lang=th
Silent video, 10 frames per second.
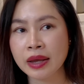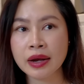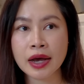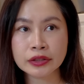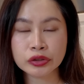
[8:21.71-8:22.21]

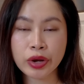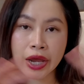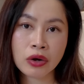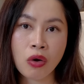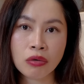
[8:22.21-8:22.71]
นะคะเทร
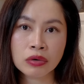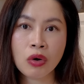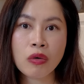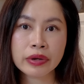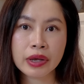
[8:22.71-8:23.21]
นด์ของโล
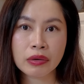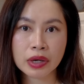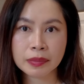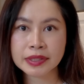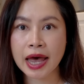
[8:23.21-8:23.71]
กเกี่ยว
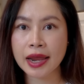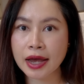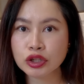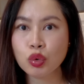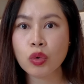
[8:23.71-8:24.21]
กับสาย
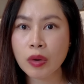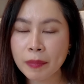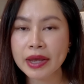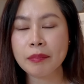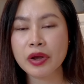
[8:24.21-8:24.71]
ลักชู ก็
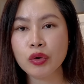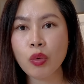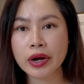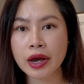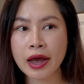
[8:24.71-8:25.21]
เปลี่ยนไปด้
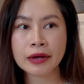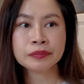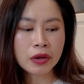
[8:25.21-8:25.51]
วยนะคะ